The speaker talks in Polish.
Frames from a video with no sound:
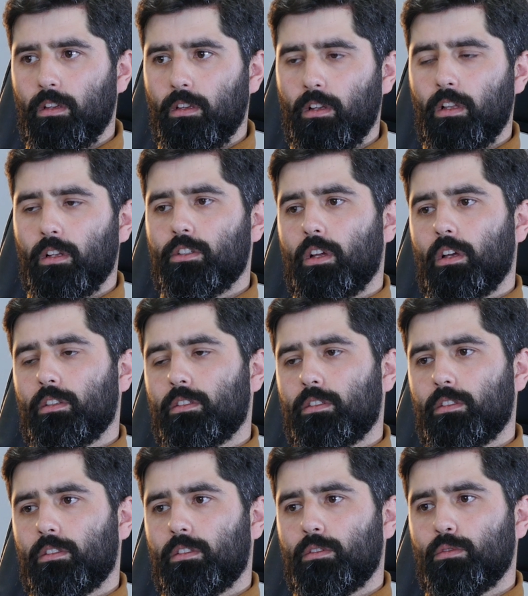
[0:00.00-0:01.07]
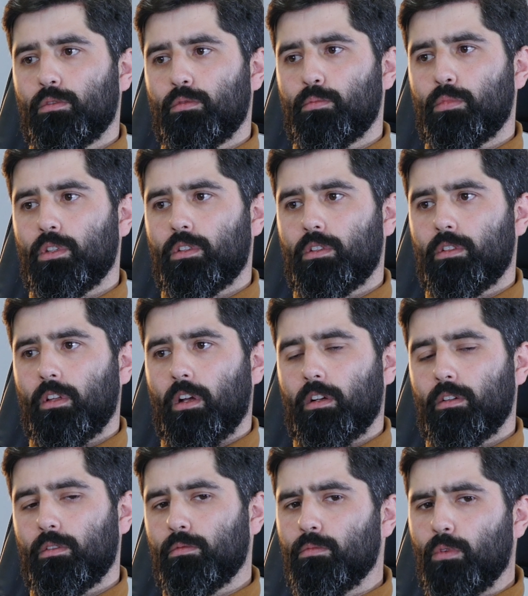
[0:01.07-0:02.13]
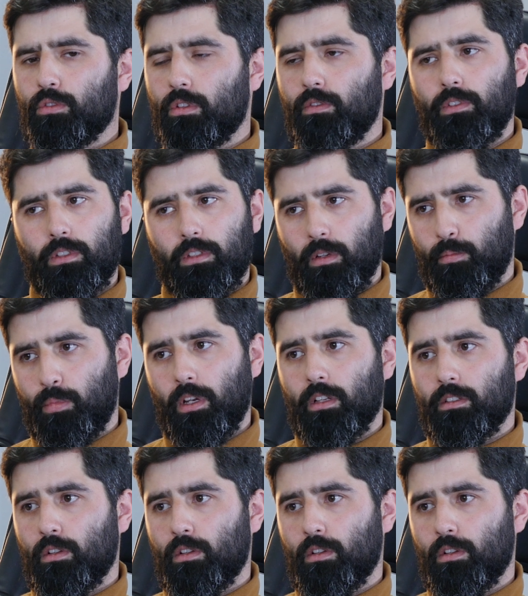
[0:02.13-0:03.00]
Ile czasu byś tak, oczywiście pira